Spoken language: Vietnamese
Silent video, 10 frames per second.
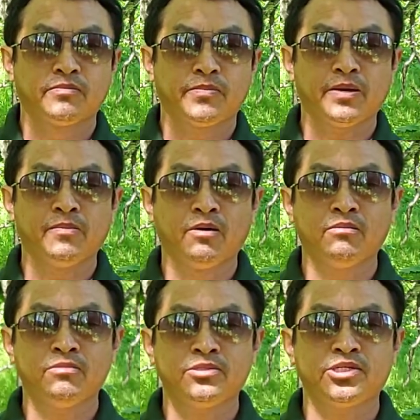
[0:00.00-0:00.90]
bên
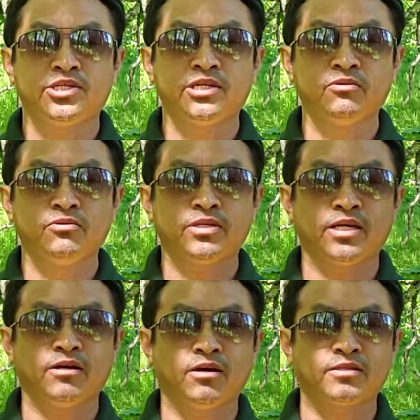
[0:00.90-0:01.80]
mông chỉ xí lú
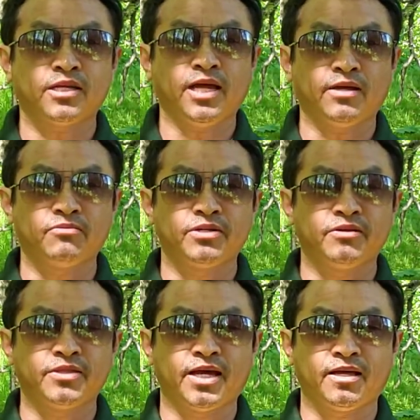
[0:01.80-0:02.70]
chỉ ờ, tây giả dùng đi
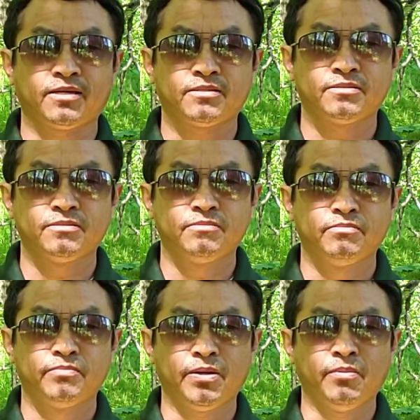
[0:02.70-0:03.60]
nó thà
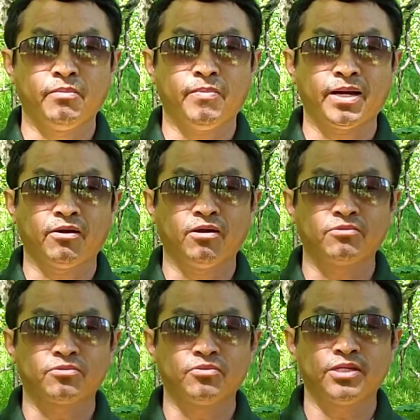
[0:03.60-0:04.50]
bên mông ba no lửa
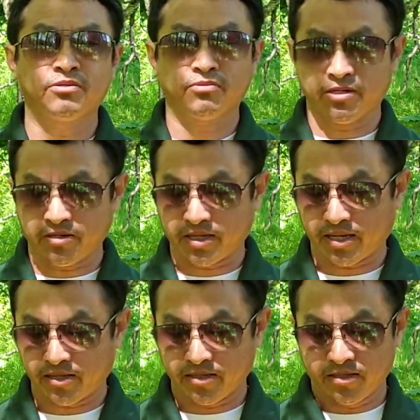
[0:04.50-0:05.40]
tù chỉ dùng đi nó thà
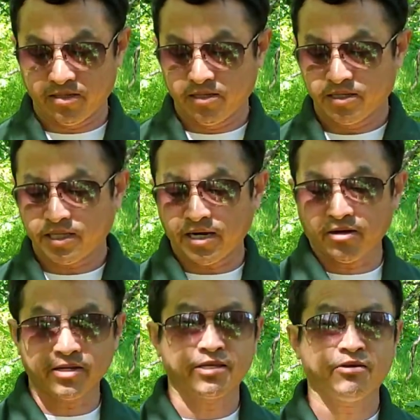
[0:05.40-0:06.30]
tây
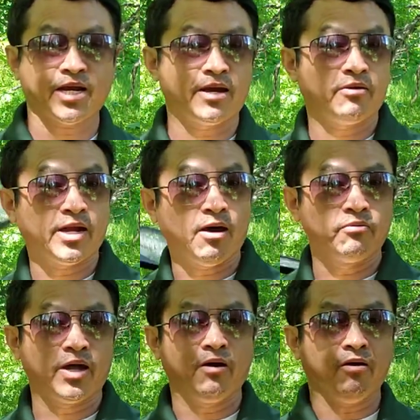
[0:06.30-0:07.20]
nó chỉ ờ, đã nó đào
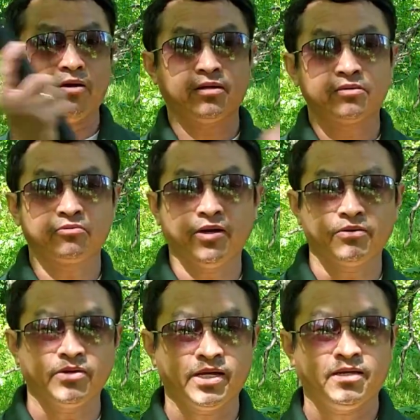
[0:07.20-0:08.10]
nó của hai
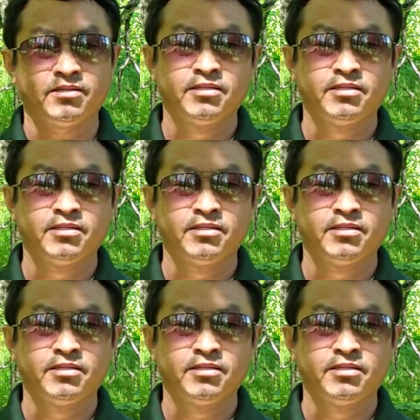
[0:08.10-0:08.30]
đứa này